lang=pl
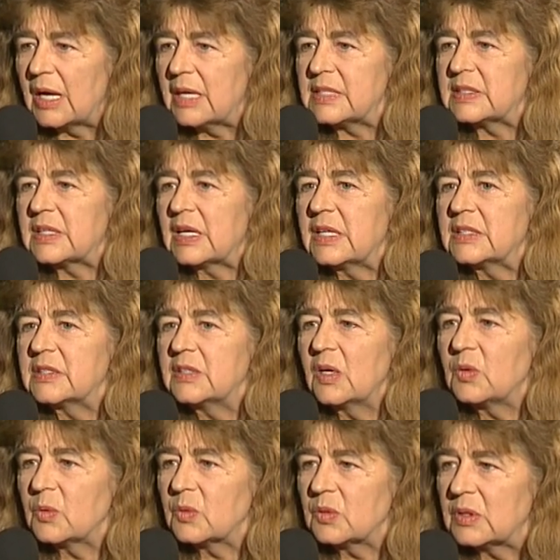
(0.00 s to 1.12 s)
ale strasznie
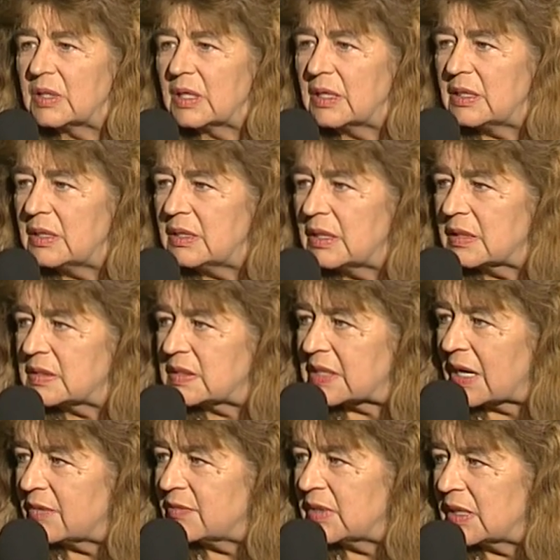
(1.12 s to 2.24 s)
nudne i
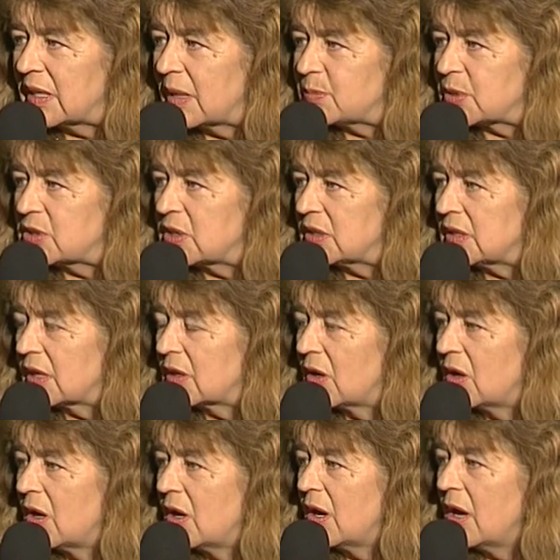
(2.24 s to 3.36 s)
niestrawne dla przeciętnego
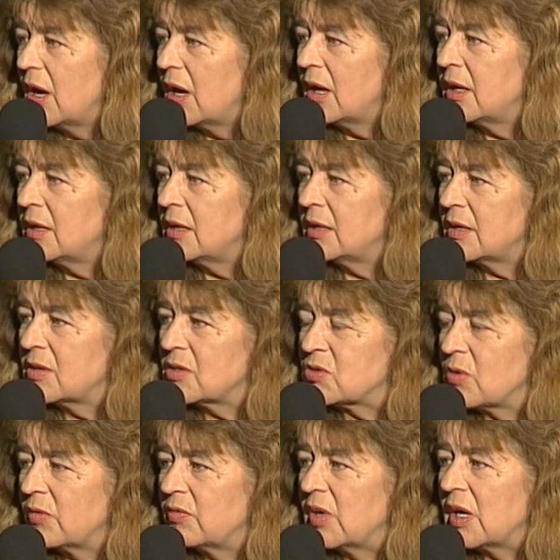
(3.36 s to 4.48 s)
y,
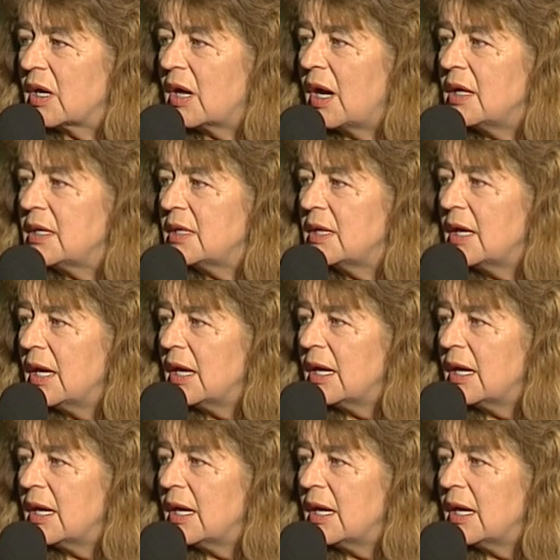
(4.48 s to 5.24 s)
człowieka i,